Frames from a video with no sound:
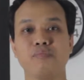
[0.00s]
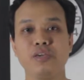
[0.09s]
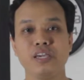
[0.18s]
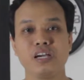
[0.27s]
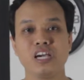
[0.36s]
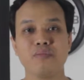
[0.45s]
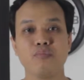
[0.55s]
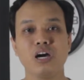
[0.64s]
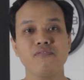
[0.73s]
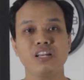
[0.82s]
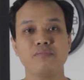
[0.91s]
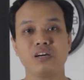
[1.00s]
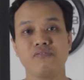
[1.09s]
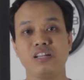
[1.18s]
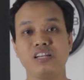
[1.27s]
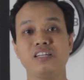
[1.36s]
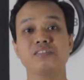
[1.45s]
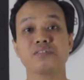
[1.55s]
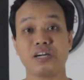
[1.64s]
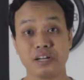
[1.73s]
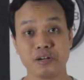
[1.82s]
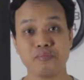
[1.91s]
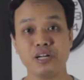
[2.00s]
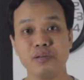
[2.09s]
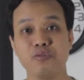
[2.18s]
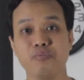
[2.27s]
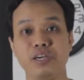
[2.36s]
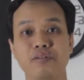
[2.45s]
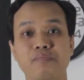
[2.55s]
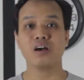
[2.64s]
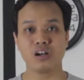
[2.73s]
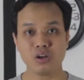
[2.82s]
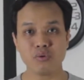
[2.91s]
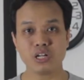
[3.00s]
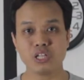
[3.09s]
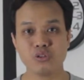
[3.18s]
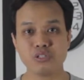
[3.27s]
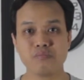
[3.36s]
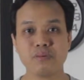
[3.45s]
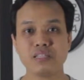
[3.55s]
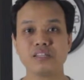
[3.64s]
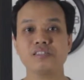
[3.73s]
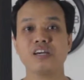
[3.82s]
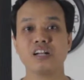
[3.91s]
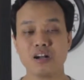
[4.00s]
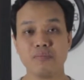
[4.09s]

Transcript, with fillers: Tapi kehebohan film Marvel ini sekarang kembali booming. Karena waktu itu sempat tersiar